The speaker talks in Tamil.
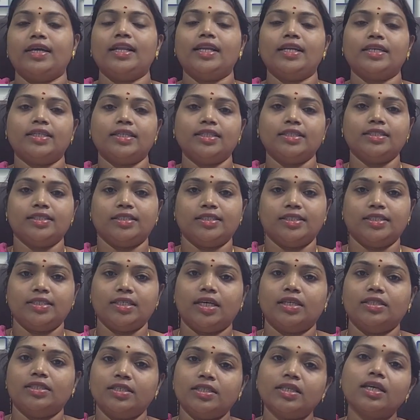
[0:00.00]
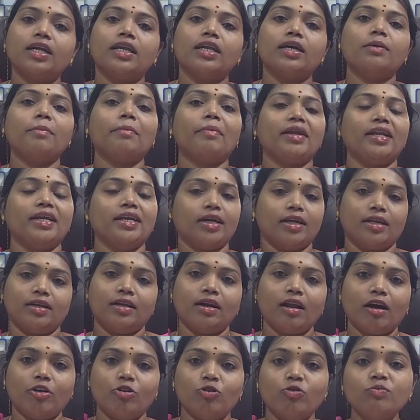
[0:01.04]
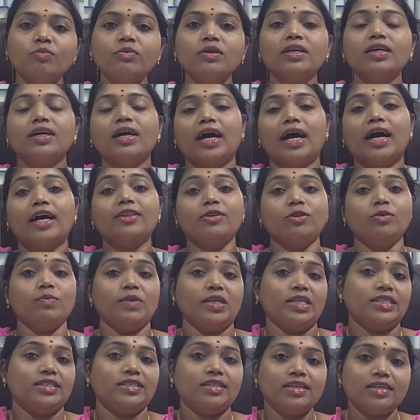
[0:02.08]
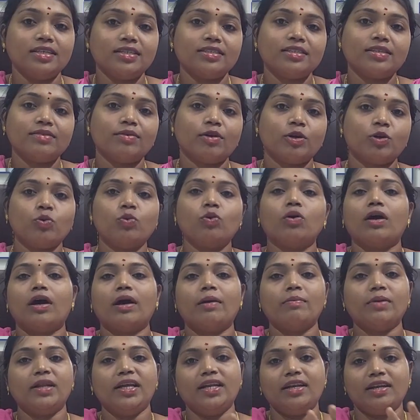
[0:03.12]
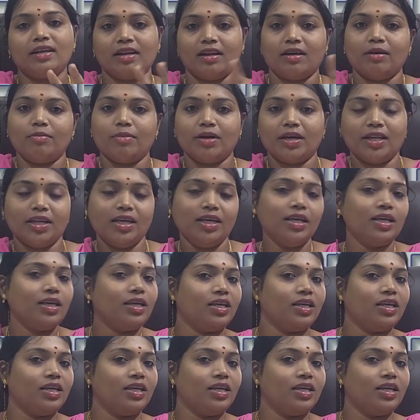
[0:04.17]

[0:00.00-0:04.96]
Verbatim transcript: எலக்ட்ரிசிட்டி சார்ஜஸ் கலெக்ட் பண்ணி கட்டினாலும் அதுக்குமே ஜிஎஸ்டி வரும் அப்படின்ற மாதிரி